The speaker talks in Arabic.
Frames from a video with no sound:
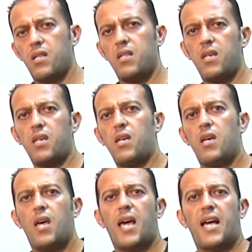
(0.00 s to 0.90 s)
اني
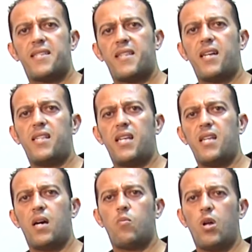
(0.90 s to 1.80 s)
استرد
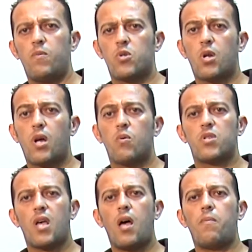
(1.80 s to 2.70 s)
هذه الاموال بسرعة
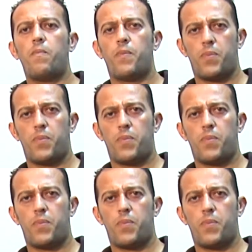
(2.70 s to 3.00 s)
وصعب